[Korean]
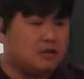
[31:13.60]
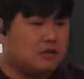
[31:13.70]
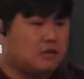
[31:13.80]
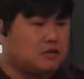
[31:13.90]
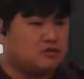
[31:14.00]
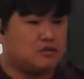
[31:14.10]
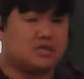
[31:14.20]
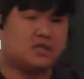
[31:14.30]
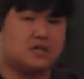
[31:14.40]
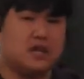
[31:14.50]
그리고
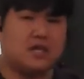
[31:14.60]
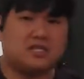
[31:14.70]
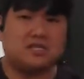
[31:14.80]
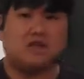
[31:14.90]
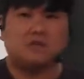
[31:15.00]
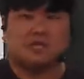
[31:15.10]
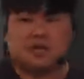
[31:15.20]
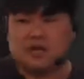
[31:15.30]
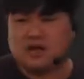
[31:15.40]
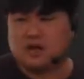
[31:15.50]
사실 이게
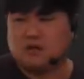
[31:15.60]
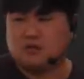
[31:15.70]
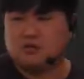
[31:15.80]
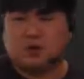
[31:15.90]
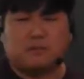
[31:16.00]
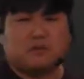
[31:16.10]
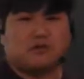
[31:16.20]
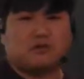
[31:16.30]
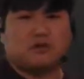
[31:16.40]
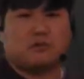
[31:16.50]
실험이니까 돈 안
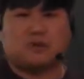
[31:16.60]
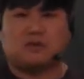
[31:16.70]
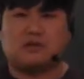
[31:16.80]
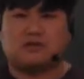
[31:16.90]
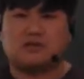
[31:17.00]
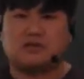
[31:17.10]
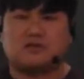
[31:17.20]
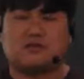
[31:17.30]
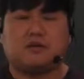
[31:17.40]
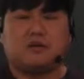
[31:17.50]
받아도 되고 받아도 되는 거잖아요.
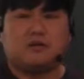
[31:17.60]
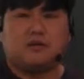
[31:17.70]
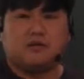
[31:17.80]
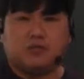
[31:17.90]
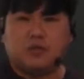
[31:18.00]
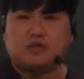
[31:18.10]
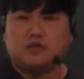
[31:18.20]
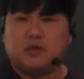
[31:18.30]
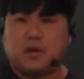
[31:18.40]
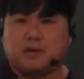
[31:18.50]
근데 괜히
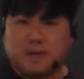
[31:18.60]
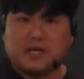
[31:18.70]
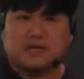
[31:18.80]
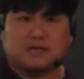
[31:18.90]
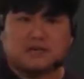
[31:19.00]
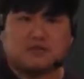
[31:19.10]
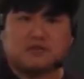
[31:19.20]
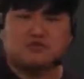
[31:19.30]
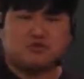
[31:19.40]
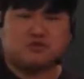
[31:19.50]
그냥 안 받게 되는 그런
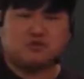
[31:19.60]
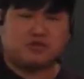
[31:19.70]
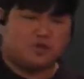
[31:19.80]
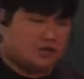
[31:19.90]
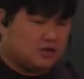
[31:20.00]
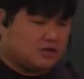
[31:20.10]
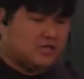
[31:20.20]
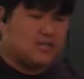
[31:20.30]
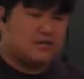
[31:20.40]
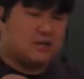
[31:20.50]
구조거든요. 그러니까 이
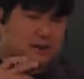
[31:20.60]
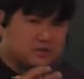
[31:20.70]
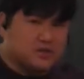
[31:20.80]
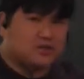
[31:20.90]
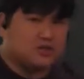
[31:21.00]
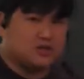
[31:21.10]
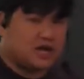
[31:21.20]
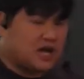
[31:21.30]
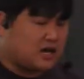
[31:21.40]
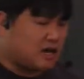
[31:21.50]
사람이
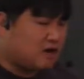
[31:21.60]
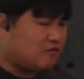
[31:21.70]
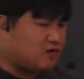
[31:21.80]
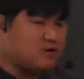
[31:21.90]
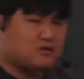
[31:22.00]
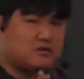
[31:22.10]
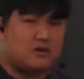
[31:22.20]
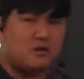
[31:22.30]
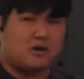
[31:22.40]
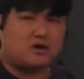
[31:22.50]
감정적이야라고 하는 것을
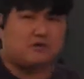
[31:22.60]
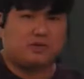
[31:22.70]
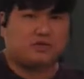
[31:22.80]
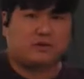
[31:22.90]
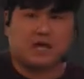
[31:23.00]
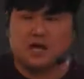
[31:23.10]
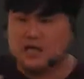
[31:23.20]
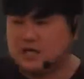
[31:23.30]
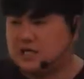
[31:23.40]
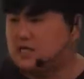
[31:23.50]
설명하기 위해서가
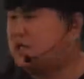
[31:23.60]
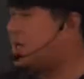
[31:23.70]
아니다.